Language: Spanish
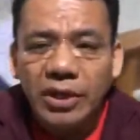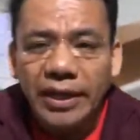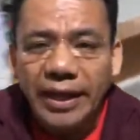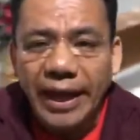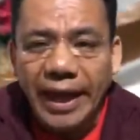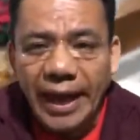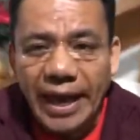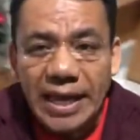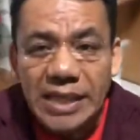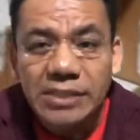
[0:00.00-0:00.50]

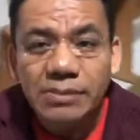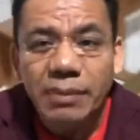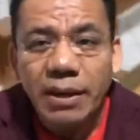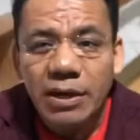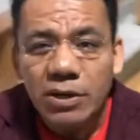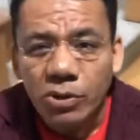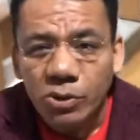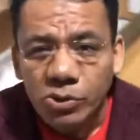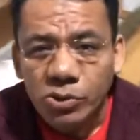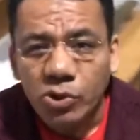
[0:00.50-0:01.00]
es
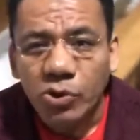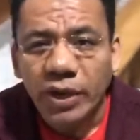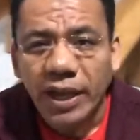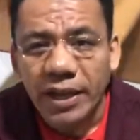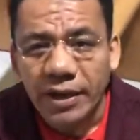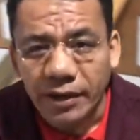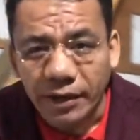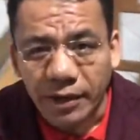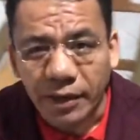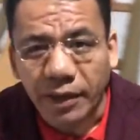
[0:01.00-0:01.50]
valioso que
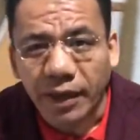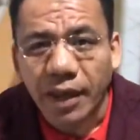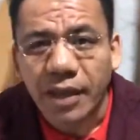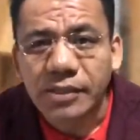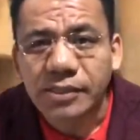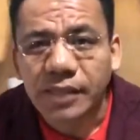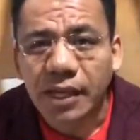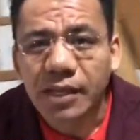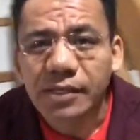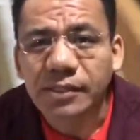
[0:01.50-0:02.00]

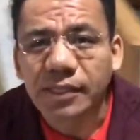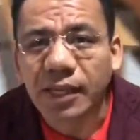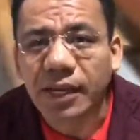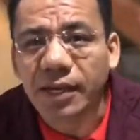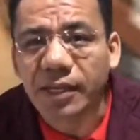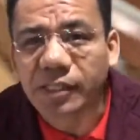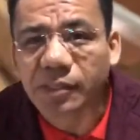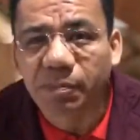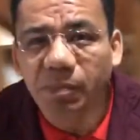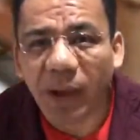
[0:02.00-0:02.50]
enriquezcas el
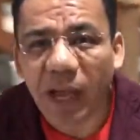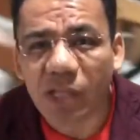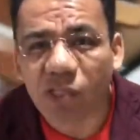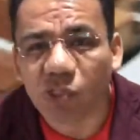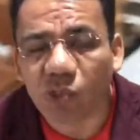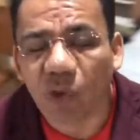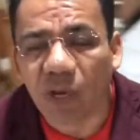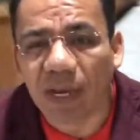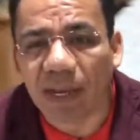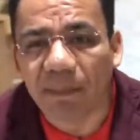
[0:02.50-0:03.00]

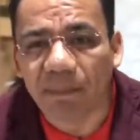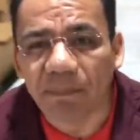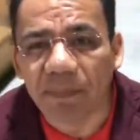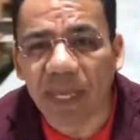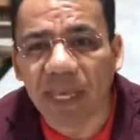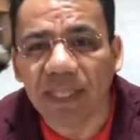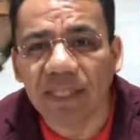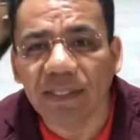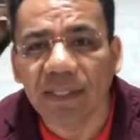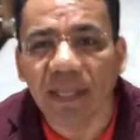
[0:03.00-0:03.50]
espacio, el
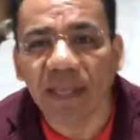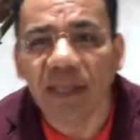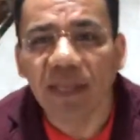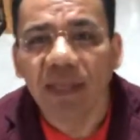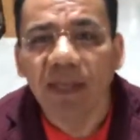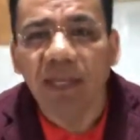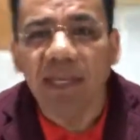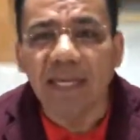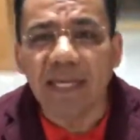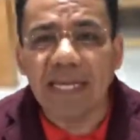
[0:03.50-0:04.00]
ambiente
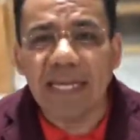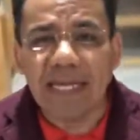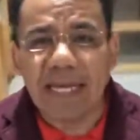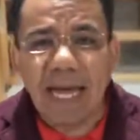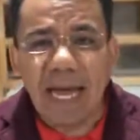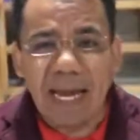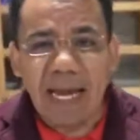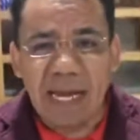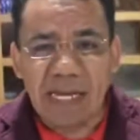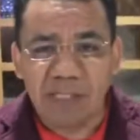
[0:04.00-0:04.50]
y
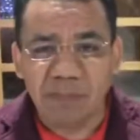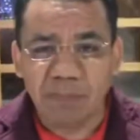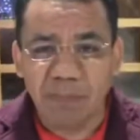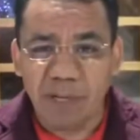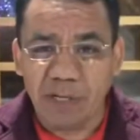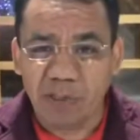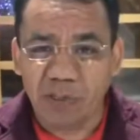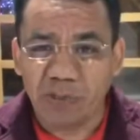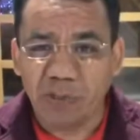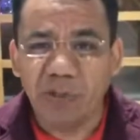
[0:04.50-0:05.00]
a las
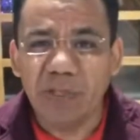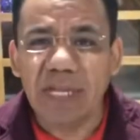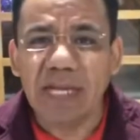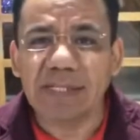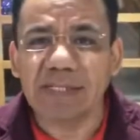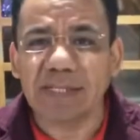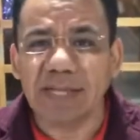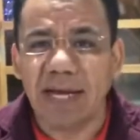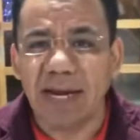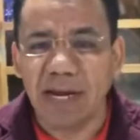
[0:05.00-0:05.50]

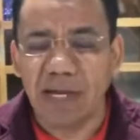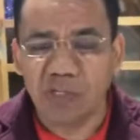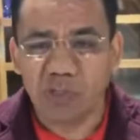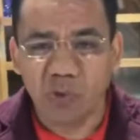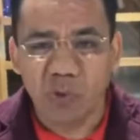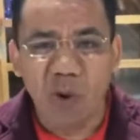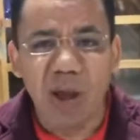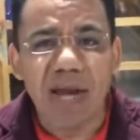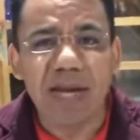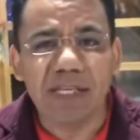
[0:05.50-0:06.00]
personas a las
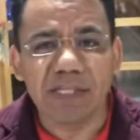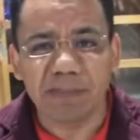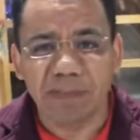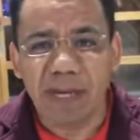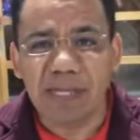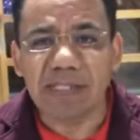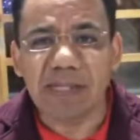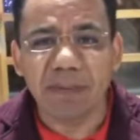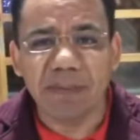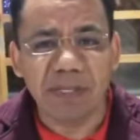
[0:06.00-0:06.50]
cuales
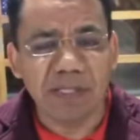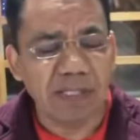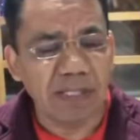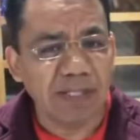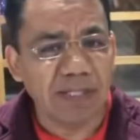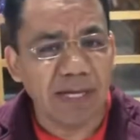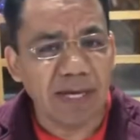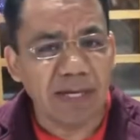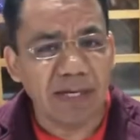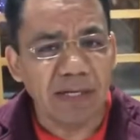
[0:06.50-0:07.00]
vas a
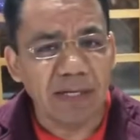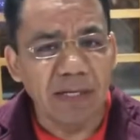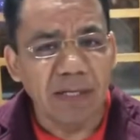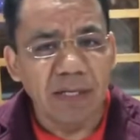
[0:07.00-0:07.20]
visitar.